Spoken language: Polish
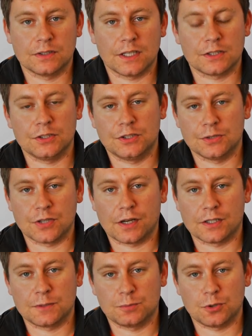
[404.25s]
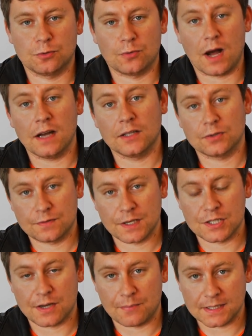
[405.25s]
jakiś ciężarek z przodu, ale to
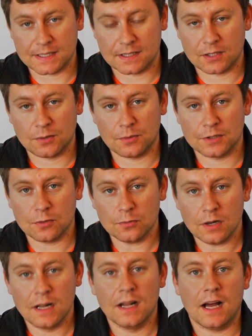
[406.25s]
zwiększa masę tego modelu,